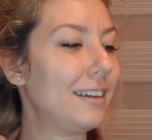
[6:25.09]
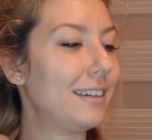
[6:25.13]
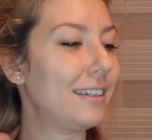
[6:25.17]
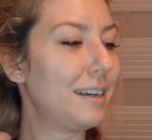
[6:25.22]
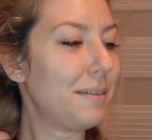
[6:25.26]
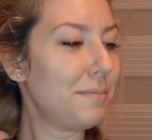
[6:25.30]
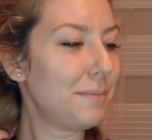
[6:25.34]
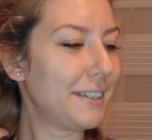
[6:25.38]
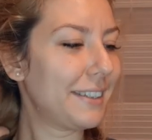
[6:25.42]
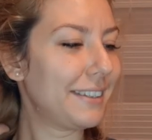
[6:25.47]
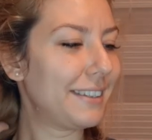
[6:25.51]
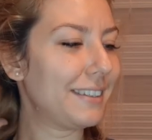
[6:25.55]

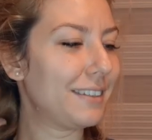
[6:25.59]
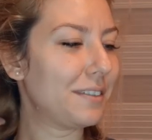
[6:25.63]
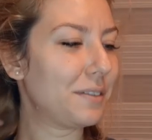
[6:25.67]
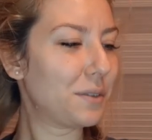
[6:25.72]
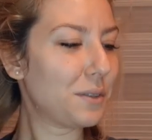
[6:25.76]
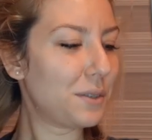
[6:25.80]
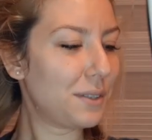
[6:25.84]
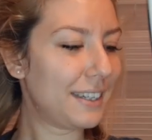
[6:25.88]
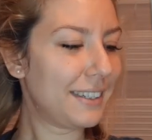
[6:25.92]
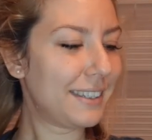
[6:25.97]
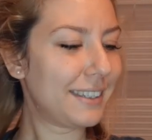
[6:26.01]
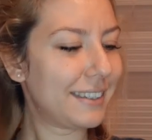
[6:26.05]

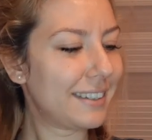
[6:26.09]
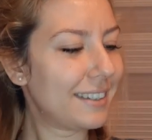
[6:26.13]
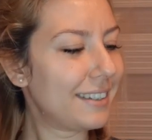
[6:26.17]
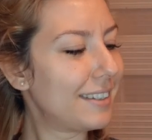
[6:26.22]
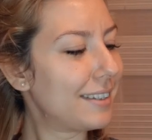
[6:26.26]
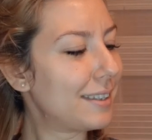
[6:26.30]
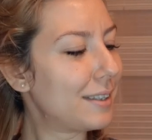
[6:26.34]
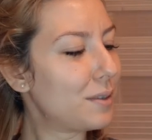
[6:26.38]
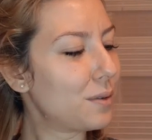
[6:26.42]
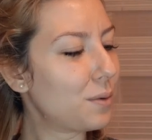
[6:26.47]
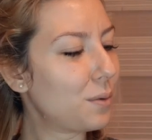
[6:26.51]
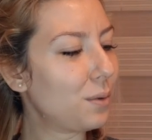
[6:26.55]
Remington'ın
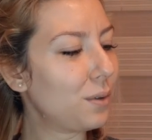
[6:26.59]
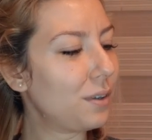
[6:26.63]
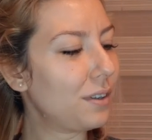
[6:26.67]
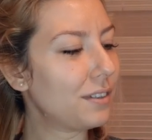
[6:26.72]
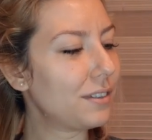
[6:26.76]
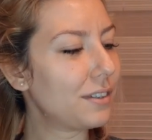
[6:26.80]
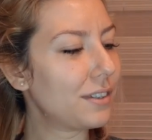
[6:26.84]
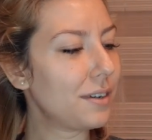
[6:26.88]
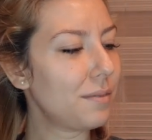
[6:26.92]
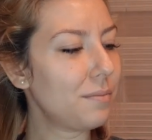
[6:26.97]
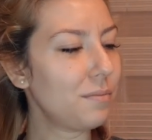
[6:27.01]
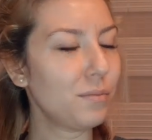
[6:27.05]
düzleştiricisini
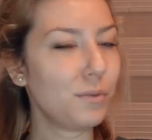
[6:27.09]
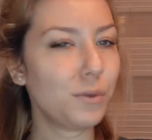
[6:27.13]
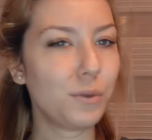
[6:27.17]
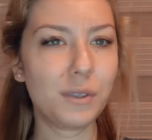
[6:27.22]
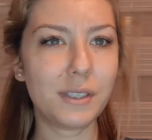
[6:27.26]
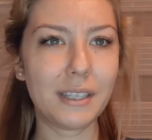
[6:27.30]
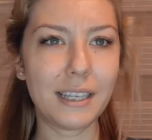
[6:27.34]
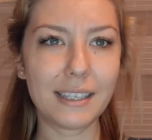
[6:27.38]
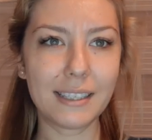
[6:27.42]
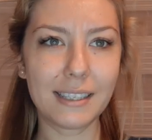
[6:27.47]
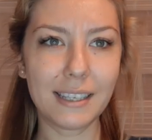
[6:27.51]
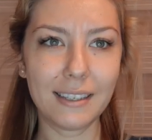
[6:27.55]
kullanacağım.
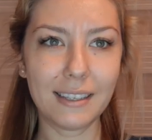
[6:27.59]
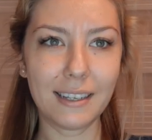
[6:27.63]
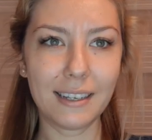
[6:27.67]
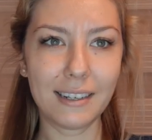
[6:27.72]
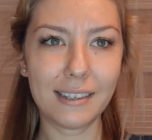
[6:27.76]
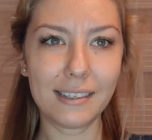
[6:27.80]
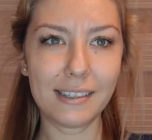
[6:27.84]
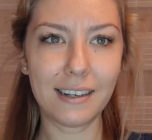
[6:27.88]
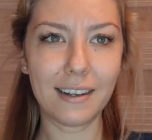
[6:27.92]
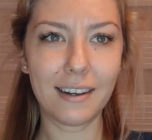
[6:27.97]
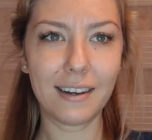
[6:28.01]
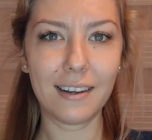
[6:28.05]
180
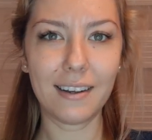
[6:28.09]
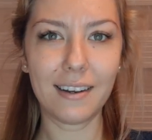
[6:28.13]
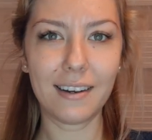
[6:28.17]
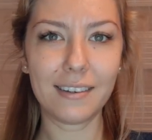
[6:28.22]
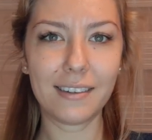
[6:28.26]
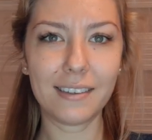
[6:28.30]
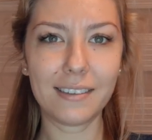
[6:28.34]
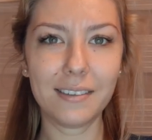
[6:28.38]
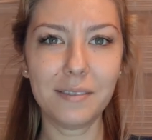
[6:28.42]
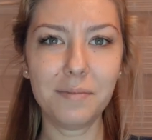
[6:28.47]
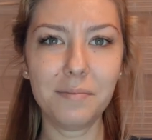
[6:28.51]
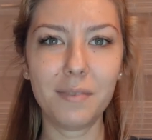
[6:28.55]
dereceye
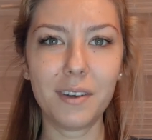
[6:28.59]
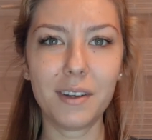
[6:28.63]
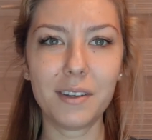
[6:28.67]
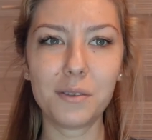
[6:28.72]
ayarladım.